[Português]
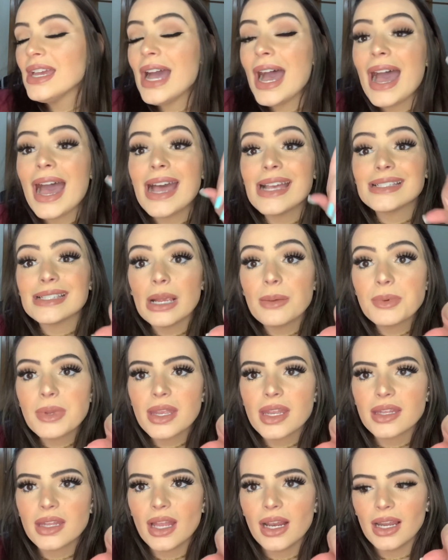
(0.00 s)
Ah, sabe o que,
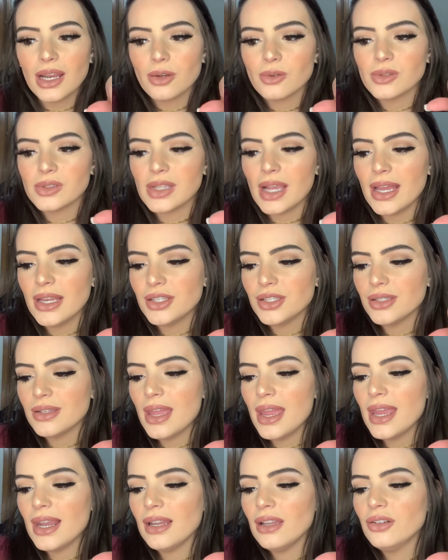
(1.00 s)
que tem lá no site
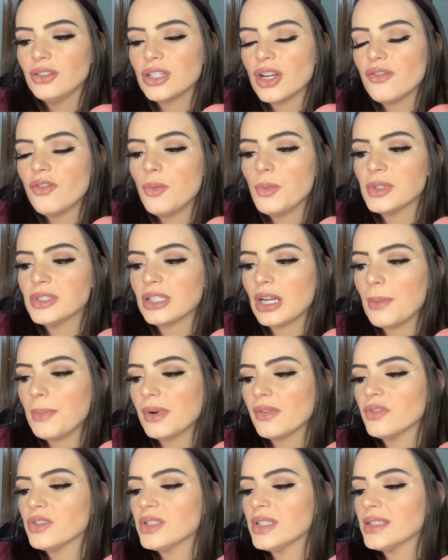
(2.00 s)
dela? Eu já vou mostrar para
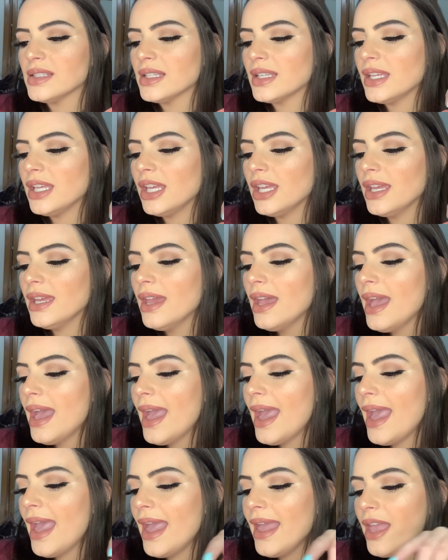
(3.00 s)
vocês aqui.
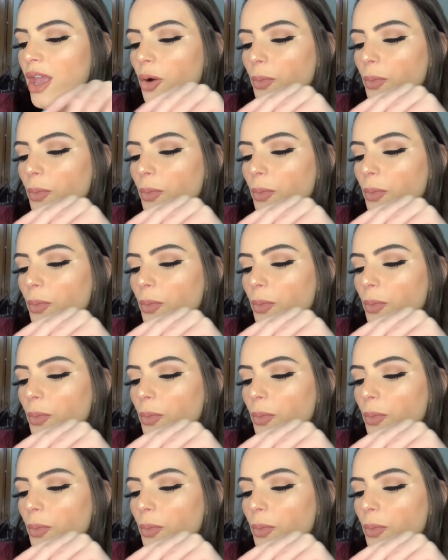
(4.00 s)
É, eu